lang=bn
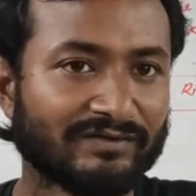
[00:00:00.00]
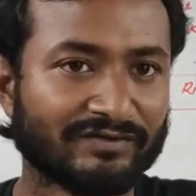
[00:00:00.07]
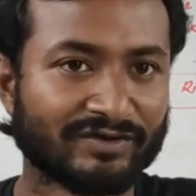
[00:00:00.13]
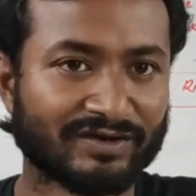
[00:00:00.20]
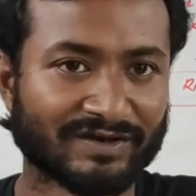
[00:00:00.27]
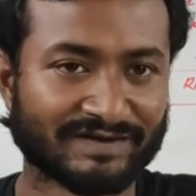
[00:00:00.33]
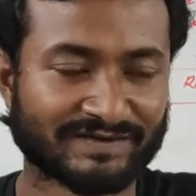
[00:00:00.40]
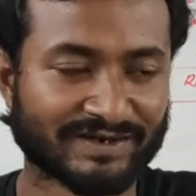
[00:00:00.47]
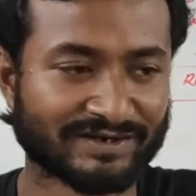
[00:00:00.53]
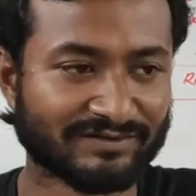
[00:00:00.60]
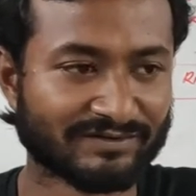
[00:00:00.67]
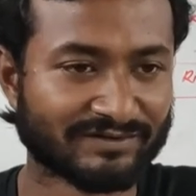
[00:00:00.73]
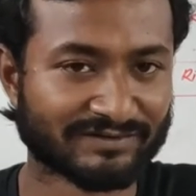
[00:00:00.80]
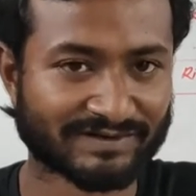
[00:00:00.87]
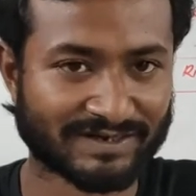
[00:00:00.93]
ঝড় আসায় কী
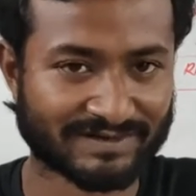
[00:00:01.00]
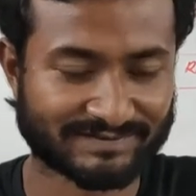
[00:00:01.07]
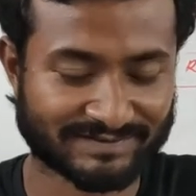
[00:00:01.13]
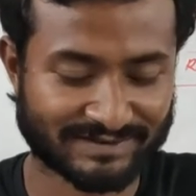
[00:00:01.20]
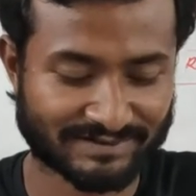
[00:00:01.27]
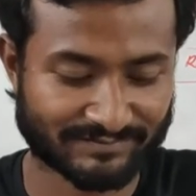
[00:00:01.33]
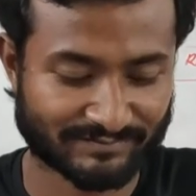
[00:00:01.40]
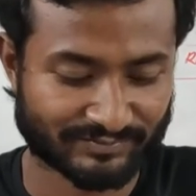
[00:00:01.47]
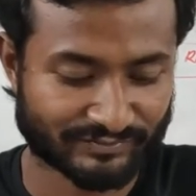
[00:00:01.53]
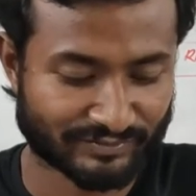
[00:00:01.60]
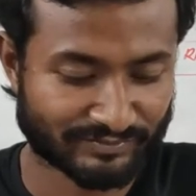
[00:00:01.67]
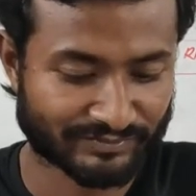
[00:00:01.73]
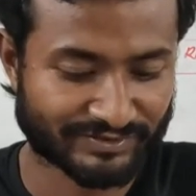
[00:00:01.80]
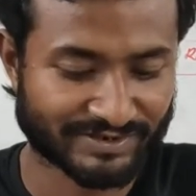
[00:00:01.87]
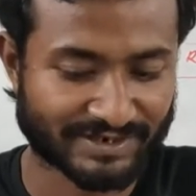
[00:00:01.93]
হলো জাহাজটা
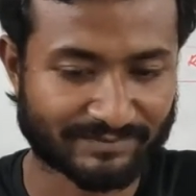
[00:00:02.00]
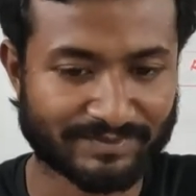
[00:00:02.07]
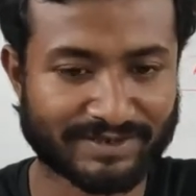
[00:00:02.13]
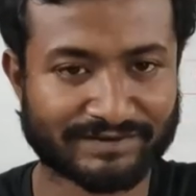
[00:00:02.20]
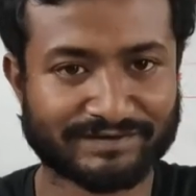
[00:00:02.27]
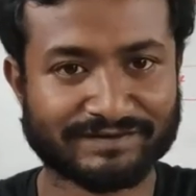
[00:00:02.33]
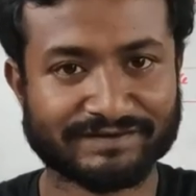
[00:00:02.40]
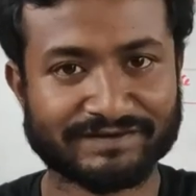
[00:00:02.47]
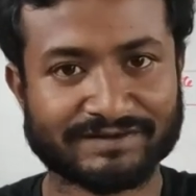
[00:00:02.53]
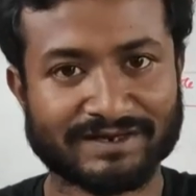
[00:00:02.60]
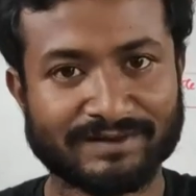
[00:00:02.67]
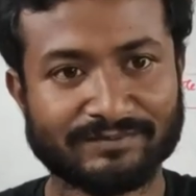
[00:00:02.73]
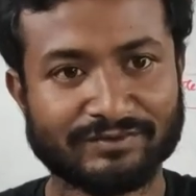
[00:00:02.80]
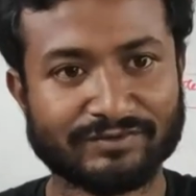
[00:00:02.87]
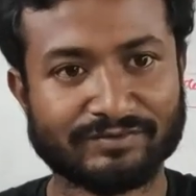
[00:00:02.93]
সমুদ্রের এক প্রান্তে যেয়ে
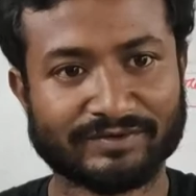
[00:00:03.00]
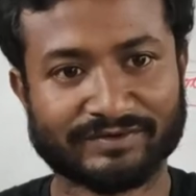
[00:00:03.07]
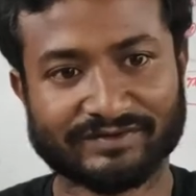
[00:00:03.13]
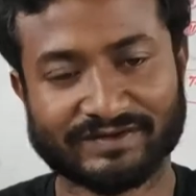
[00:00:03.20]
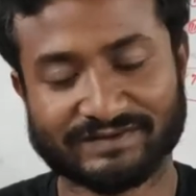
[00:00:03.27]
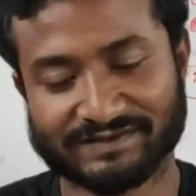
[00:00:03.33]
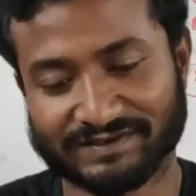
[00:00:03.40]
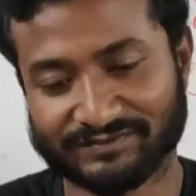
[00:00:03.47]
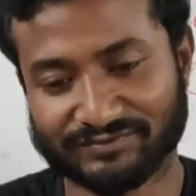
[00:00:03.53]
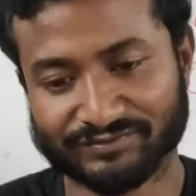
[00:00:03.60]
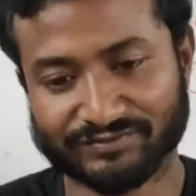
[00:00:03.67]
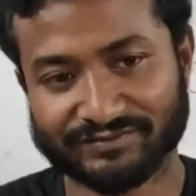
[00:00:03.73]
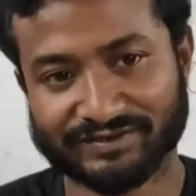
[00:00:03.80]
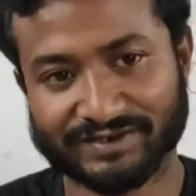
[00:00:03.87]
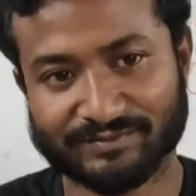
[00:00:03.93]
থামলো এবং যা যা
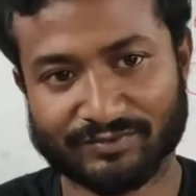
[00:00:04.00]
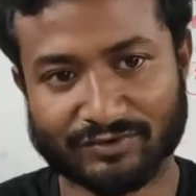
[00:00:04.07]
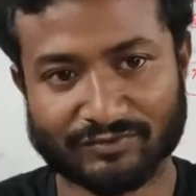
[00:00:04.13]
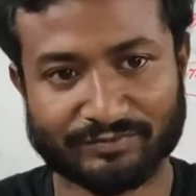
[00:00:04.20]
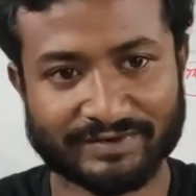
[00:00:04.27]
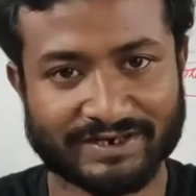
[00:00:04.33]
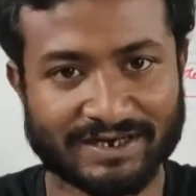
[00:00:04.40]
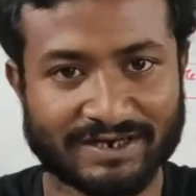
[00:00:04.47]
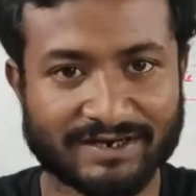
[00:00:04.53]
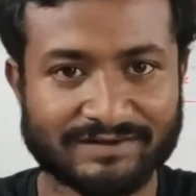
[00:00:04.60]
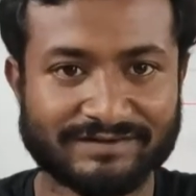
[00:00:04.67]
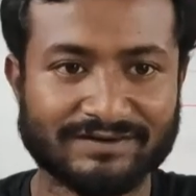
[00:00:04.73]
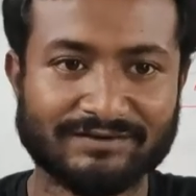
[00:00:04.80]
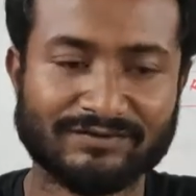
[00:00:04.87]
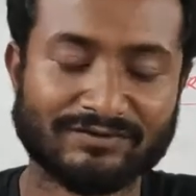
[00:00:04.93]
চতুর্দিকে বরফে ঢাকা
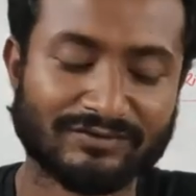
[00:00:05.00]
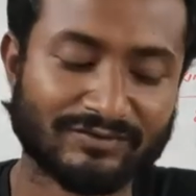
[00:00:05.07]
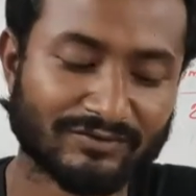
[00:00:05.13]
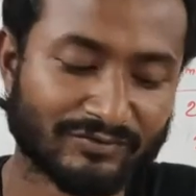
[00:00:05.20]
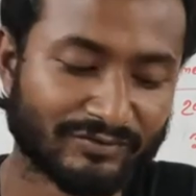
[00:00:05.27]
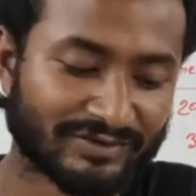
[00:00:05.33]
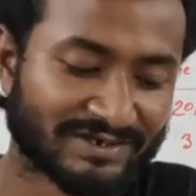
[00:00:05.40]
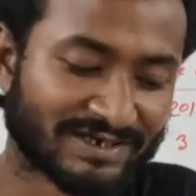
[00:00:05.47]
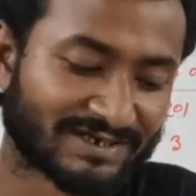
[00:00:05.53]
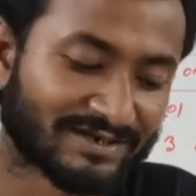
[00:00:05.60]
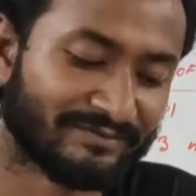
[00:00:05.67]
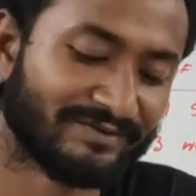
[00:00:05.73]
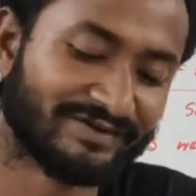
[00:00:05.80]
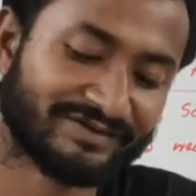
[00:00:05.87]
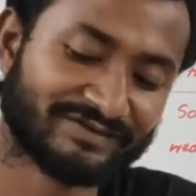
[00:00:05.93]
ছিল ওয়েদারটা
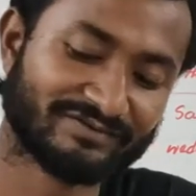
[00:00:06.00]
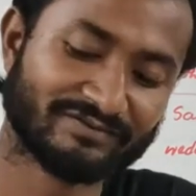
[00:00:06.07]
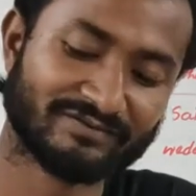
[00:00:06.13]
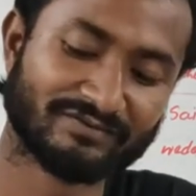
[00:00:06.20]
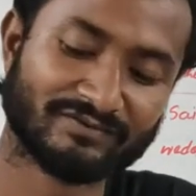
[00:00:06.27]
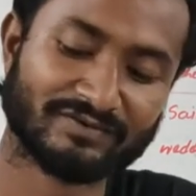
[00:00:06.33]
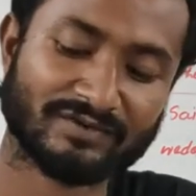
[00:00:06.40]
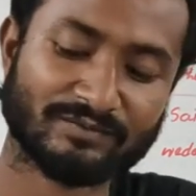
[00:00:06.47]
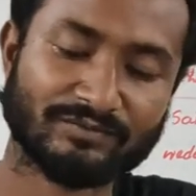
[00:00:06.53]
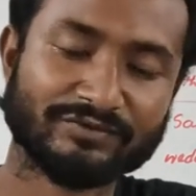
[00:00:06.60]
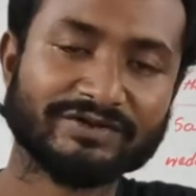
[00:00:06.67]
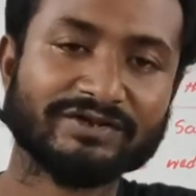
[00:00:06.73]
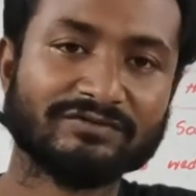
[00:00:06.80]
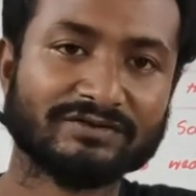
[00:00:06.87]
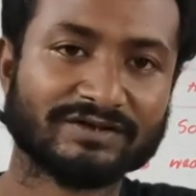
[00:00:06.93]
বেশ
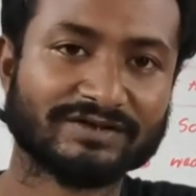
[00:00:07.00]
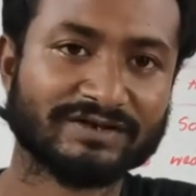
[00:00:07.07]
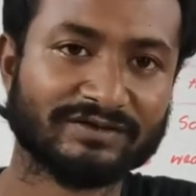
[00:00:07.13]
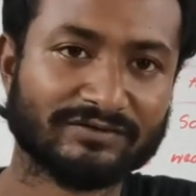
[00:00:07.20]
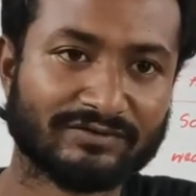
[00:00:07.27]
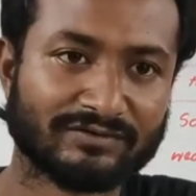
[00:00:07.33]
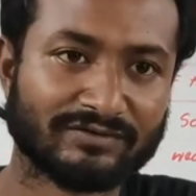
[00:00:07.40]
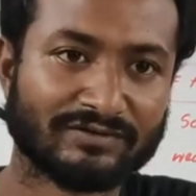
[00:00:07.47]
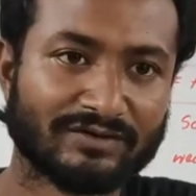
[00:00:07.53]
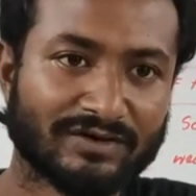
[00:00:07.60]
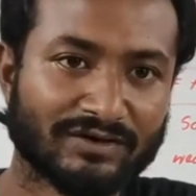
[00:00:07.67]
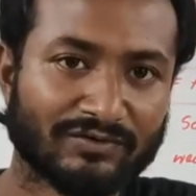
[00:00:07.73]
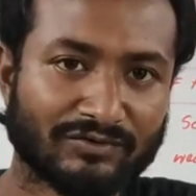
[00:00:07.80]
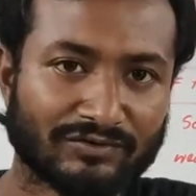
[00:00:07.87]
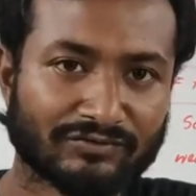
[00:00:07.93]
প্রতিকূলে ছিল
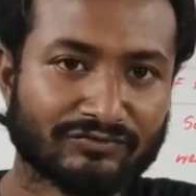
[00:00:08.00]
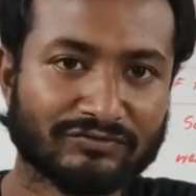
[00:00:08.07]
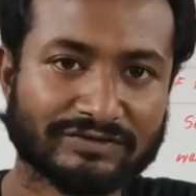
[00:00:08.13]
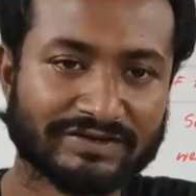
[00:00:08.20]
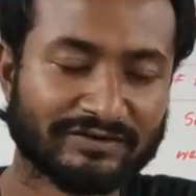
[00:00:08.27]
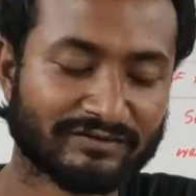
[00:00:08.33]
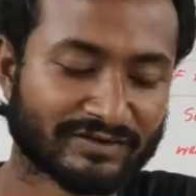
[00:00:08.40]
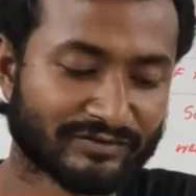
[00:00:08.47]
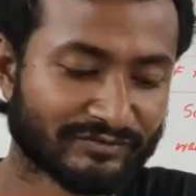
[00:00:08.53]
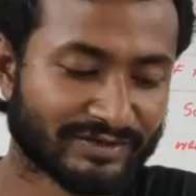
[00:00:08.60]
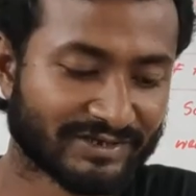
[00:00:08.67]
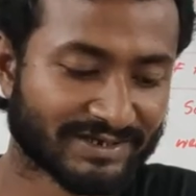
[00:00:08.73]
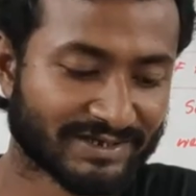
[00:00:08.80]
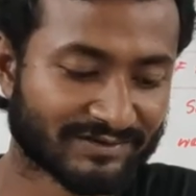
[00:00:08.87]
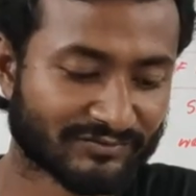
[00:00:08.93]
অনুকূল ছিল না
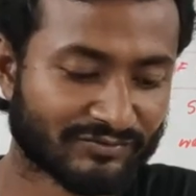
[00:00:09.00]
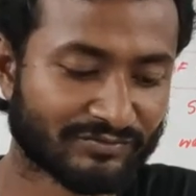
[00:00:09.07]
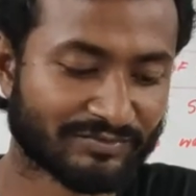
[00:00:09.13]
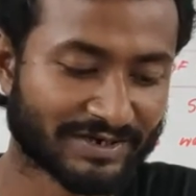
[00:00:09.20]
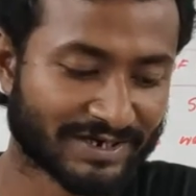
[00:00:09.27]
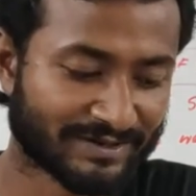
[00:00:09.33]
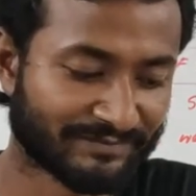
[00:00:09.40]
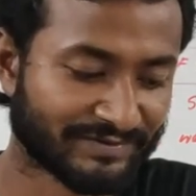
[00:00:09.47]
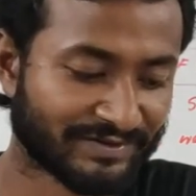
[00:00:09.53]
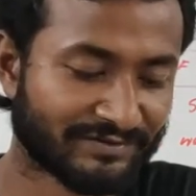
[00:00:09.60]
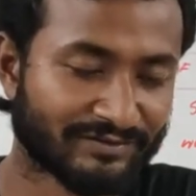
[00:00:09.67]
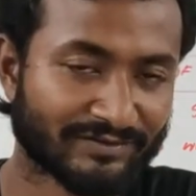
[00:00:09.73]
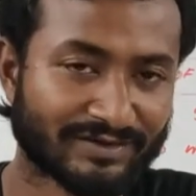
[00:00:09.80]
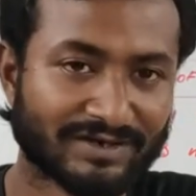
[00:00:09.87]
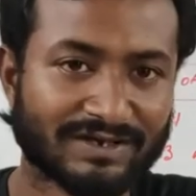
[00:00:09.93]
ওয়েদার খুব খারাপ ছিল
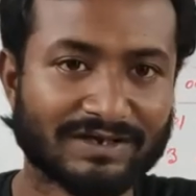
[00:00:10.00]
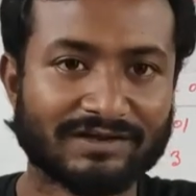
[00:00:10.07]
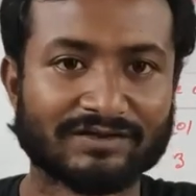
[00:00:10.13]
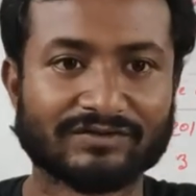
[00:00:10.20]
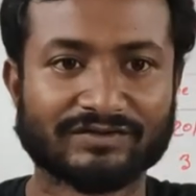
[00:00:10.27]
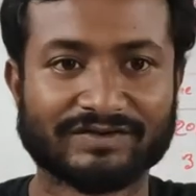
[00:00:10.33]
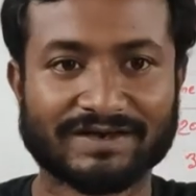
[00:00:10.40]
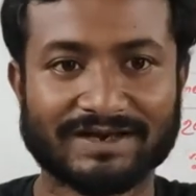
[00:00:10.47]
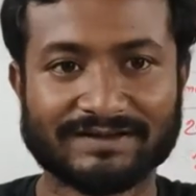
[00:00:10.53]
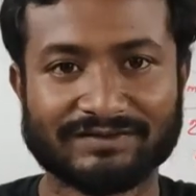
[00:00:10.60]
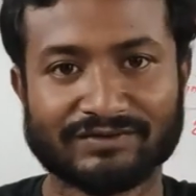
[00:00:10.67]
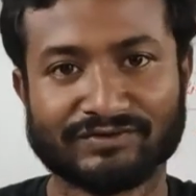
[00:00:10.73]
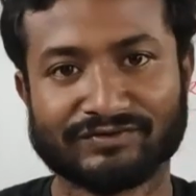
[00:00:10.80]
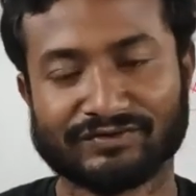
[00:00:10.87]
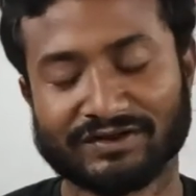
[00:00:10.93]
তো জাহাজ
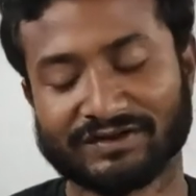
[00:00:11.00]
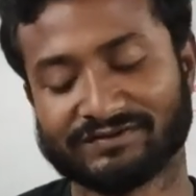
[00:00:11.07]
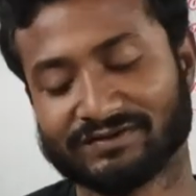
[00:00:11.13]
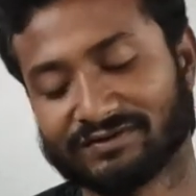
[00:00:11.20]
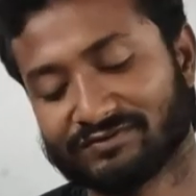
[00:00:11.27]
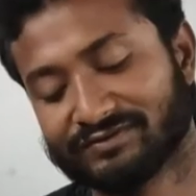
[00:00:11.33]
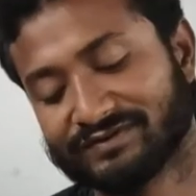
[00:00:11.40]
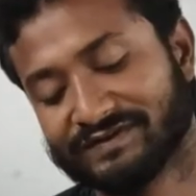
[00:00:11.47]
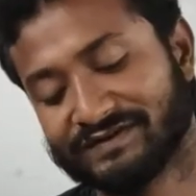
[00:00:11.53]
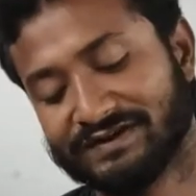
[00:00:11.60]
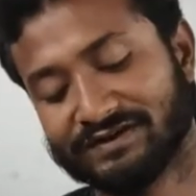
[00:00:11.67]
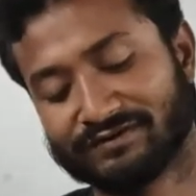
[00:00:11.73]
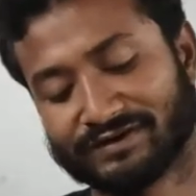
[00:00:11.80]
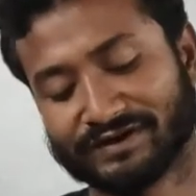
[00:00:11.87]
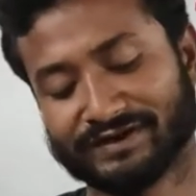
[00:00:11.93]
যখন চলাচল
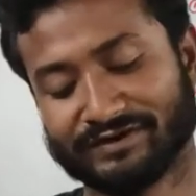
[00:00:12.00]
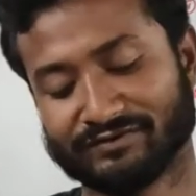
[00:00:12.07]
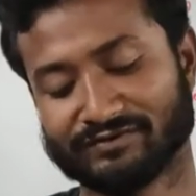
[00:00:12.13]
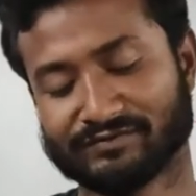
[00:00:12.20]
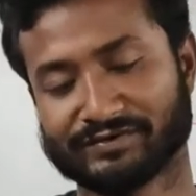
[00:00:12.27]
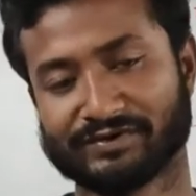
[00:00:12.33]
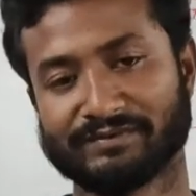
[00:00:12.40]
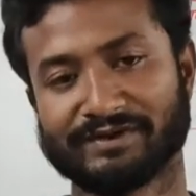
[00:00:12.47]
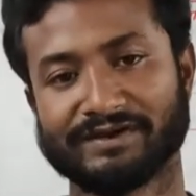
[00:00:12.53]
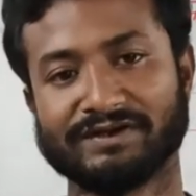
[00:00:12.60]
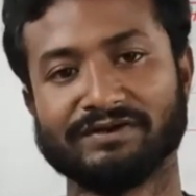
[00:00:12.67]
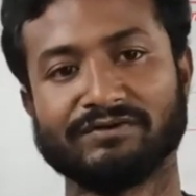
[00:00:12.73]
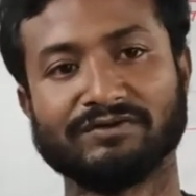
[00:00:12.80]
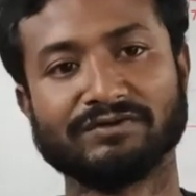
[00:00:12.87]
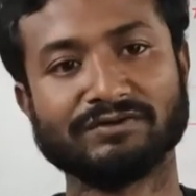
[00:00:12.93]
করতেছিল না এরকম সময়
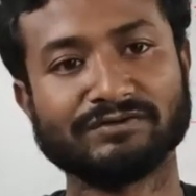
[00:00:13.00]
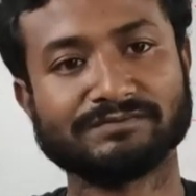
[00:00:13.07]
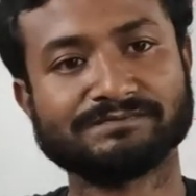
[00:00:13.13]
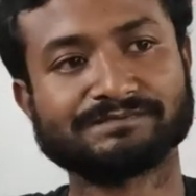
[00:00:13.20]
কি করলো